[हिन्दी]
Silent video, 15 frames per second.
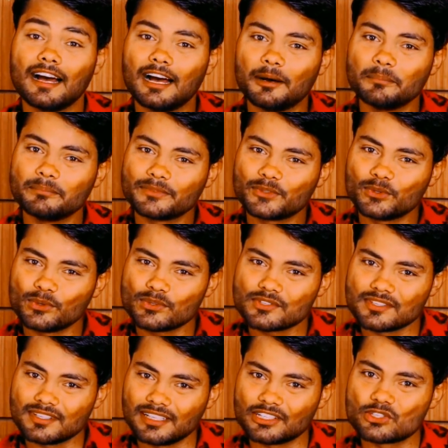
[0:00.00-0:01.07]
हमको
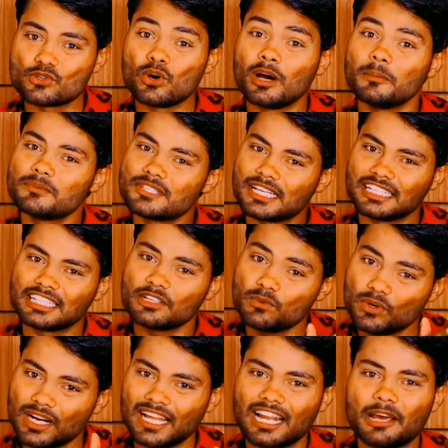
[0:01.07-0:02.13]
जो हम चाहते हैं
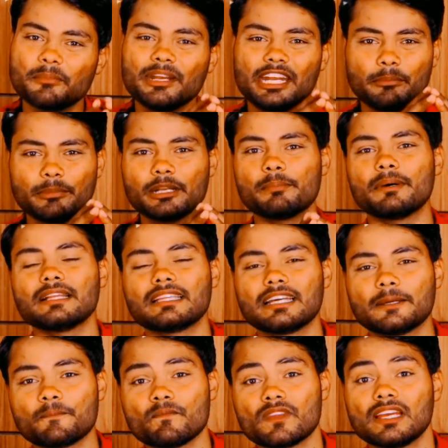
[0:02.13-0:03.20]
वो खाना भी नहीं मिल पाता
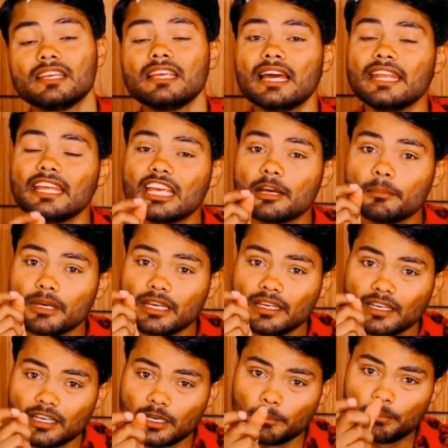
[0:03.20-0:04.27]
है यानी कि
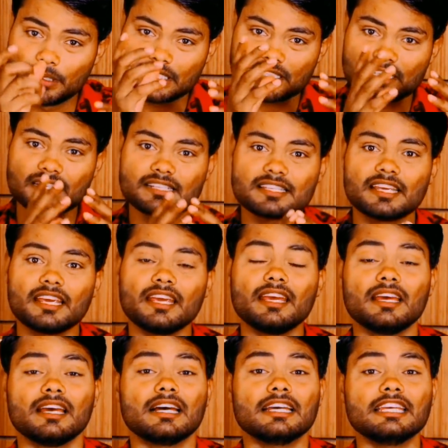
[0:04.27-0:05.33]
हमें बिस्किट से
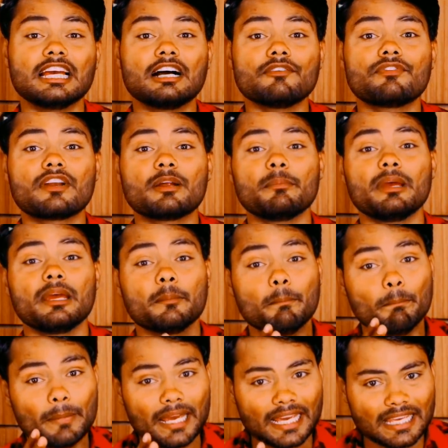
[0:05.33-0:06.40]
या फिर हमें
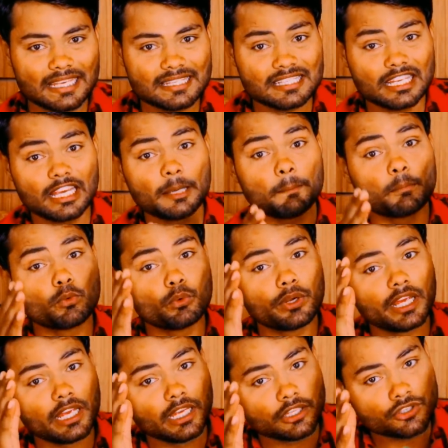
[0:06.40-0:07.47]
मैगी से
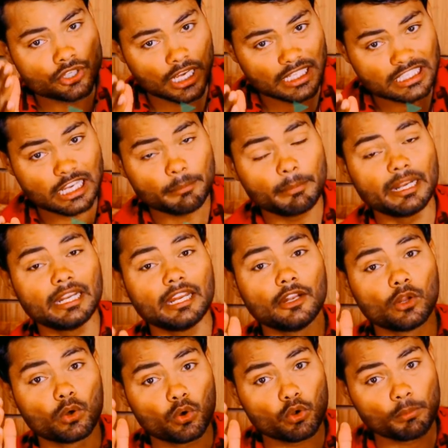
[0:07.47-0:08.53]
पूरे छः छः महीने
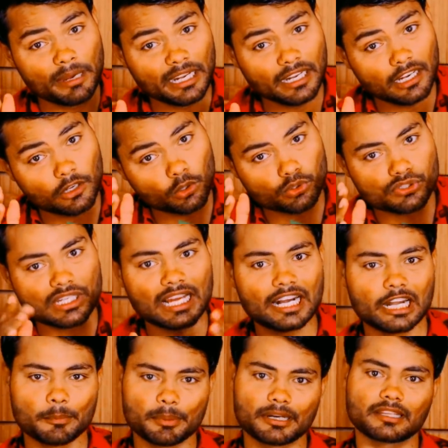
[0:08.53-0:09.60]
नौ नौ महीने
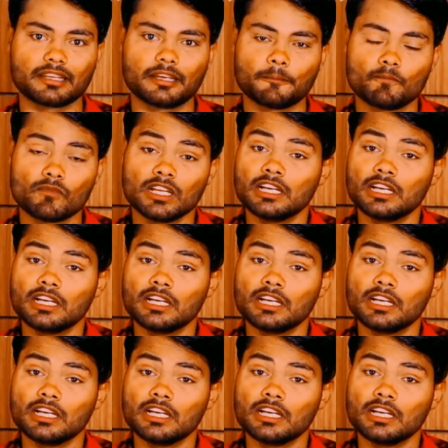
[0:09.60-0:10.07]
गुजारने पड़ते हैं